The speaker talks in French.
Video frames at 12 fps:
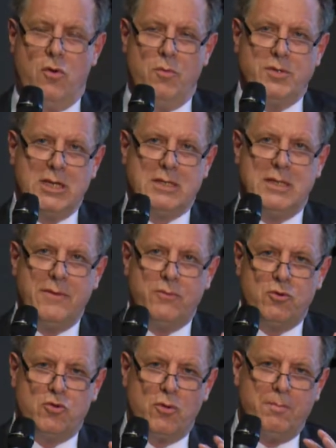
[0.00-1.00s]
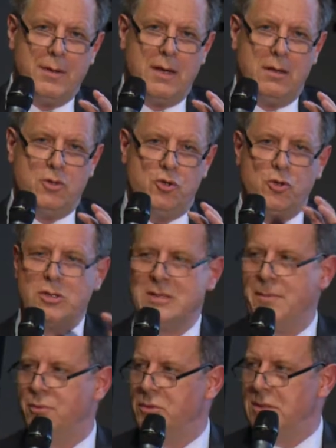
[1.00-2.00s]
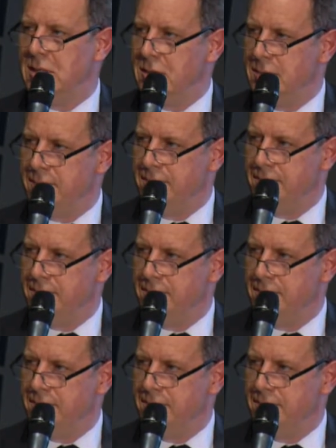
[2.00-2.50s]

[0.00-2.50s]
objectifs ne sont pas juxtaposés.